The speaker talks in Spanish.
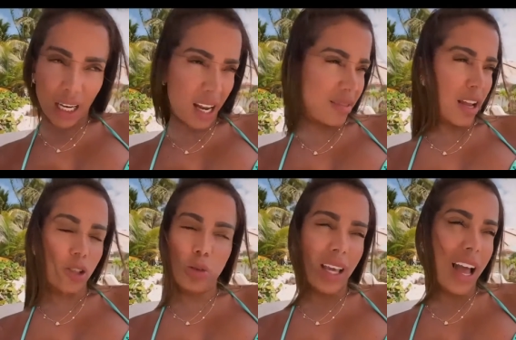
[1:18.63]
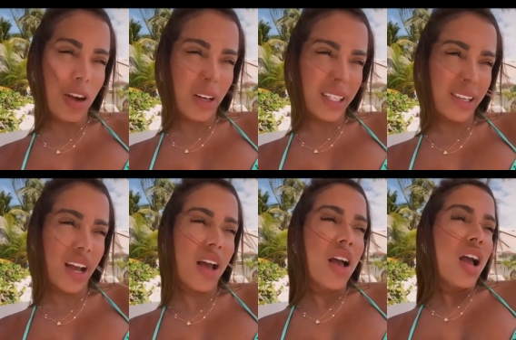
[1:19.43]
gente de su edad, lo que
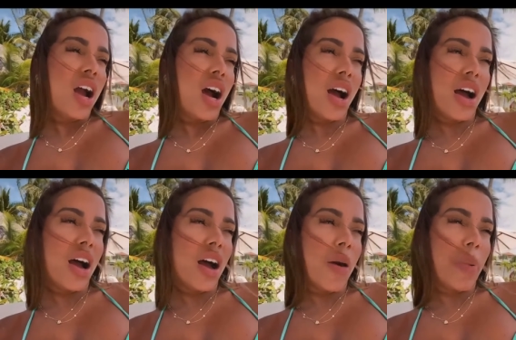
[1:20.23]
sea, ah,